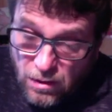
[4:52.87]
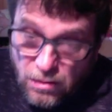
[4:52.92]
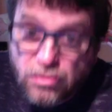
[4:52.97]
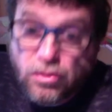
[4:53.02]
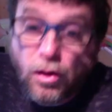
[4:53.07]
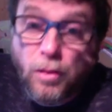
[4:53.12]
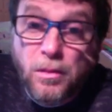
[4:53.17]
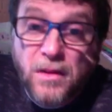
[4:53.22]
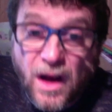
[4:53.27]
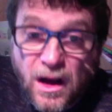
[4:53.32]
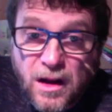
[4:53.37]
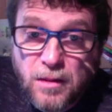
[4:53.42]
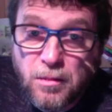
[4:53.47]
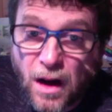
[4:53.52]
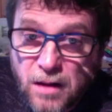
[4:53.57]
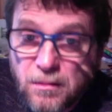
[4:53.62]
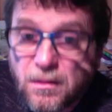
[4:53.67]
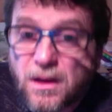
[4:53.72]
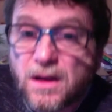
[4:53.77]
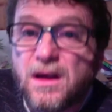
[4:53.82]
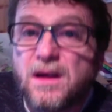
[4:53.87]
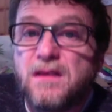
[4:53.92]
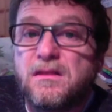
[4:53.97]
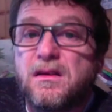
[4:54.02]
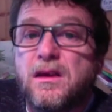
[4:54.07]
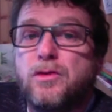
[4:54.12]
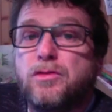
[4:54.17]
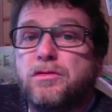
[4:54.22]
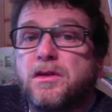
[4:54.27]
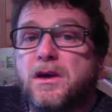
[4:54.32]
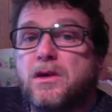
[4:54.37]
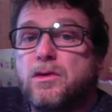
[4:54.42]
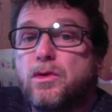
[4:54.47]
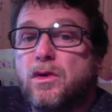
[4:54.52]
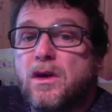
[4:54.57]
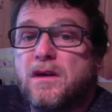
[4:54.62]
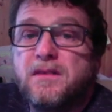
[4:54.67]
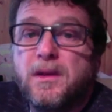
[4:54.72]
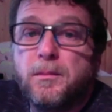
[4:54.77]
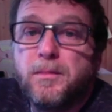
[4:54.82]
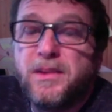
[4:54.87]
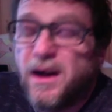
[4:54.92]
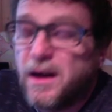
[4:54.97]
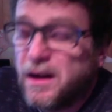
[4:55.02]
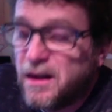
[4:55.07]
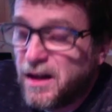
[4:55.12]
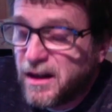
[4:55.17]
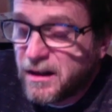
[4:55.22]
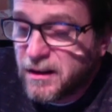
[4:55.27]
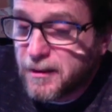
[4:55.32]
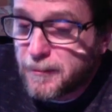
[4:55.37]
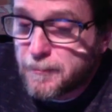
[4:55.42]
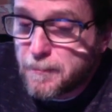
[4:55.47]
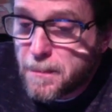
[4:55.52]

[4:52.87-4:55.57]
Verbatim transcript: Tant bien que mal, malgré sa couverture et ses pieds à l'air.